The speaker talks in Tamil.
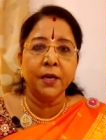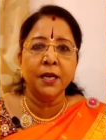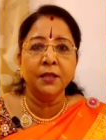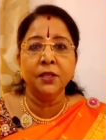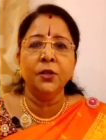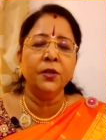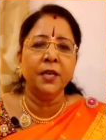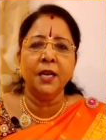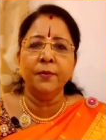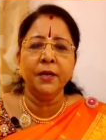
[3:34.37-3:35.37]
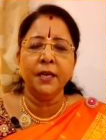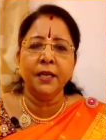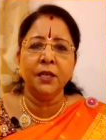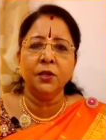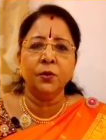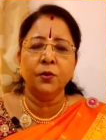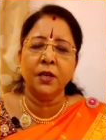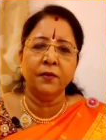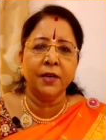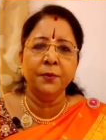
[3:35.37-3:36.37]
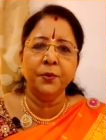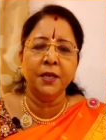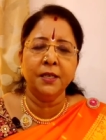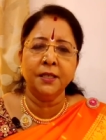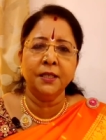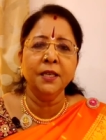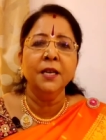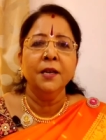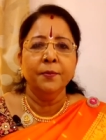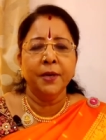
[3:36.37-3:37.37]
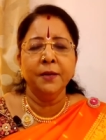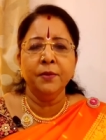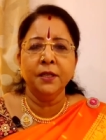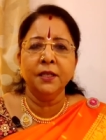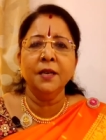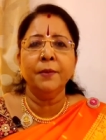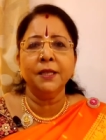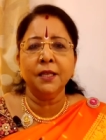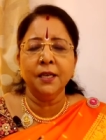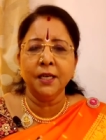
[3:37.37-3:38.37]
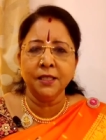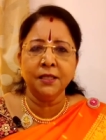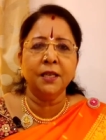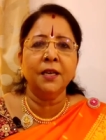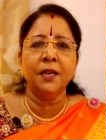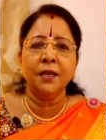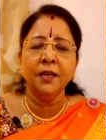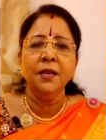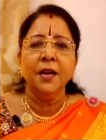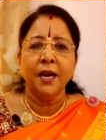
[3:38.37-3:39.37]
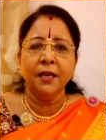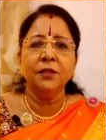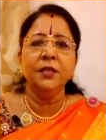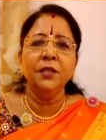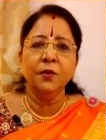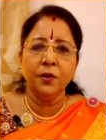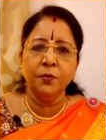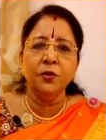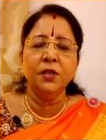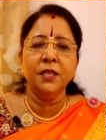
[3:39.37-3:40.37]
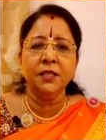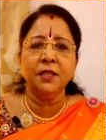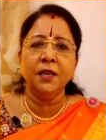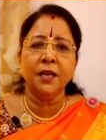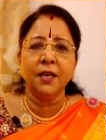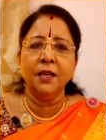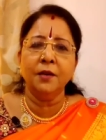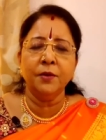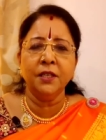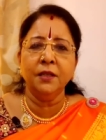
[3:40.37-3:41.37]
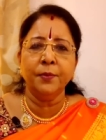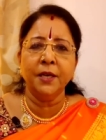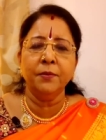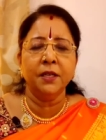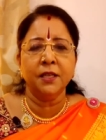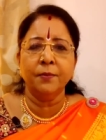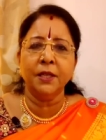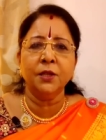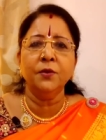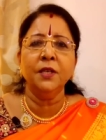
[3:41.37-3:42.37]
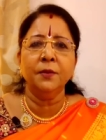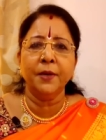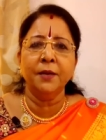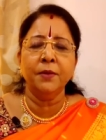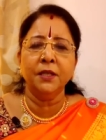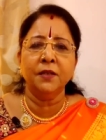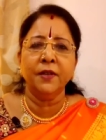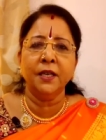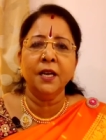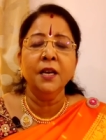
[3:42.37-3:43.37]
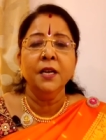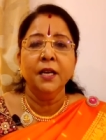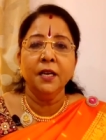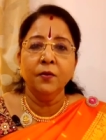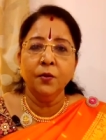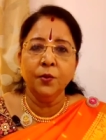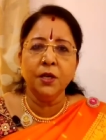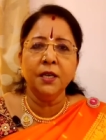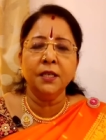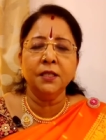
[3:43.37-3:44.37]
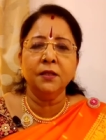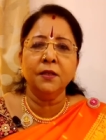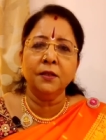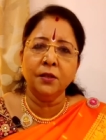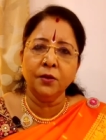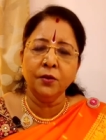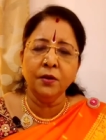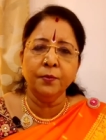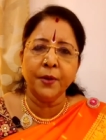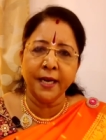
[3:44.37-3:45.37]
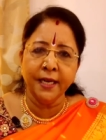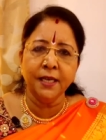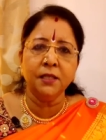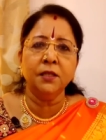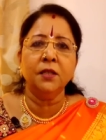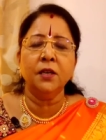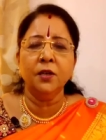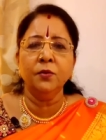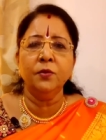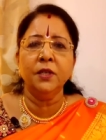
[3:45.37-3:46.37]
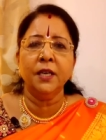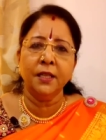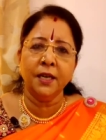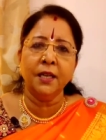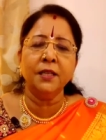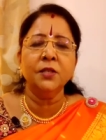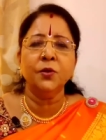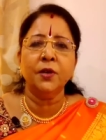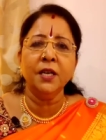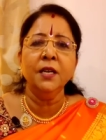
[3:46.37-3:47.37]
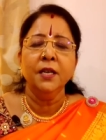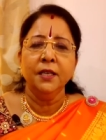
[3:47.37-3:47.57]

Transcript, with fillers: மன திடம் எல்லாமே கிடைக்கிறதுக்குண்டான வாய்ப்புகள் இருக்குது பயன்படுத்துங்க மற்ற நட்சத்திரக்காரர்கள் அடுத்து இன்னும் ஒரு மூணு நட்சத்திரக்காரர்கள் மட்டும் இதை பயன்படுத்தலாம் மற்றவங்க இதை பயன்படுத்த வேண்டாம் ஏன்னா ஒவ்வொரு நட்சத்திரத்திற்கும் பகை நட்சத்திரங்களும் உண்டு அதனால தான் சொல்கிறேன்